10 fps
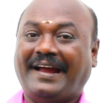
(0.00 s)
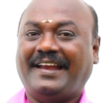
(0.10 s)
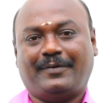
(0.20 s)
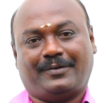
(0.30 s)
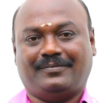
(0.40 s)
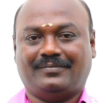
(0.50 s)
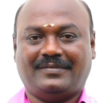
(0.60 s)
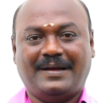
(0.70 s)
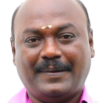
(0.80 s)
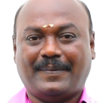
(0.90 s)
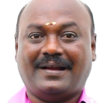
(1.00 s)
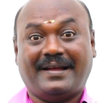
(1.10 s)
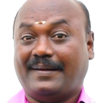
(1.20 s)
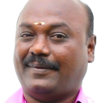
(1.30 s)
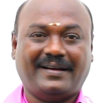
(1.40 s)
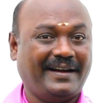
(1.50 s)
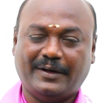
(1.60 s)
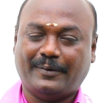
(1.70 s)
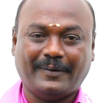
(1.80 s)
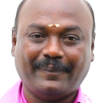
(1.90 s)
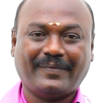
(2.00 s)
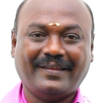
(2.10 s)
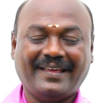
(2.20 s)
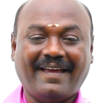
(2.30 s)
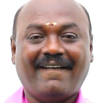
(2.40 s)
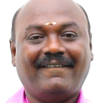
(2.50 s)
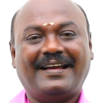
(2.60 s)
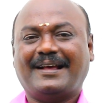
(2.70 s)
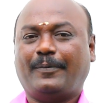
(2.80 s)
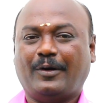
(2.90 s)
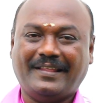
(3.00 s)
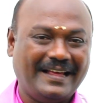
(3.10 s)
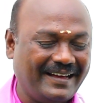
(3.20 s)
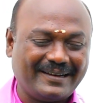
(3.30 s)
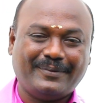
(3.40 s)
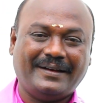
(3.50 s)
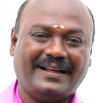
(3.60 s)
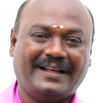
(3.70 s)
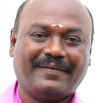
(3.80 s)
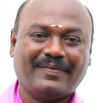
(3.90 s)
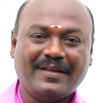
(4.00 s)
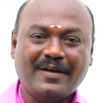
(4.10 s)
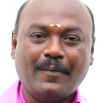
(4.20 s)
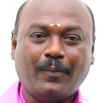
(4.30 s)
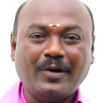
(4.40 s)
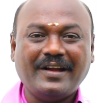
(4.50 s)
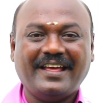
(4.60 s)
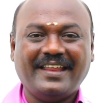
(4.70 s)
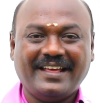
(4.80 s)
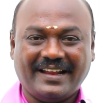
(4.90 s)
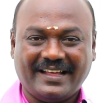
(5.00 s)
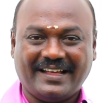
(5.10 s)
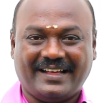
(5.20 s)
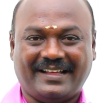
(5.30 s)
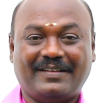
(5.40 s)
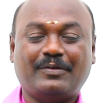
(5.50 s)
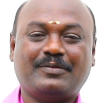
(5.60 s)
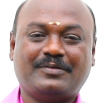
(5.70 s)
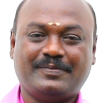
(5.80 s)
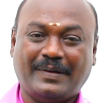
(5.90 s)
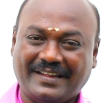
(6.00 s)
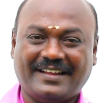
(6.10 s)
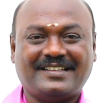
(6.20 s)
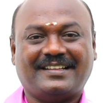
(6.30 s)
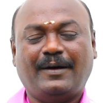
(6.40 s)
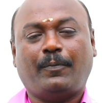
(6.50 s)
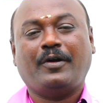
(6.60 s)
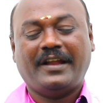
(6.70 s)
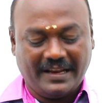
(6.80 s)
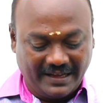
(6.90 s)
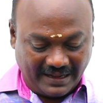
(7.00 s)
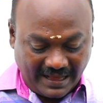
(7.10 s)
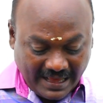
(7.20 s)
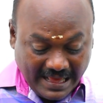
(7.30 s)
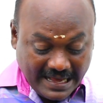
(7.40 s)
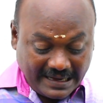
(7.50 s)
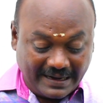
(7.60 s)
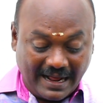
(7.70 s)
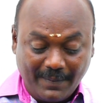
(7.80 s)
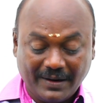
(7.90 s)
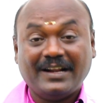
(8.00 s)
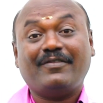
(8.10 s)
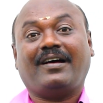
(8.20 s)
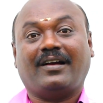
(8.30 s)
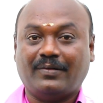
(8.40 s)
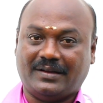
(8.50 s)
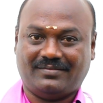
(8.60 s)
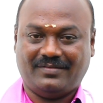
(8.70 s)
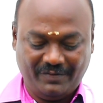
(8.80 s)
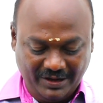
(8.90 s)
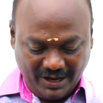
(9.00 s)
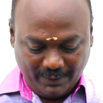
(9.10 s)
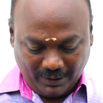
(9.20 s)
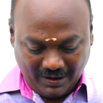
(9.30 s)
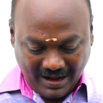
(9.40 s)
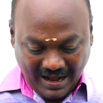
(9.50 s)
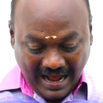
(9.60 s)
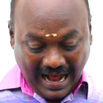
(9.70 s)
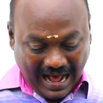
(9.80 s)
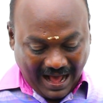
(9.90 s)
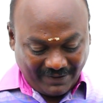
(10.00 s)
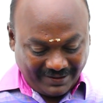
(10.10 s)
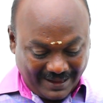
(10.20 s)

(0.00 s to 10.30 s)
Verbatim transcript: ஐடியா வரும் எப்படி பண்ணலாம் என்ன பண்ணலாம் ஐடியா வரும் வழக்கு போட்டது யார் அப்படின்னா பொன்னேரிங்கிற மதுரையை சேர்ந்த பொன்னேரிங்கிற கிராம நிர்வாக அலுவலர் விஏஓ அவர்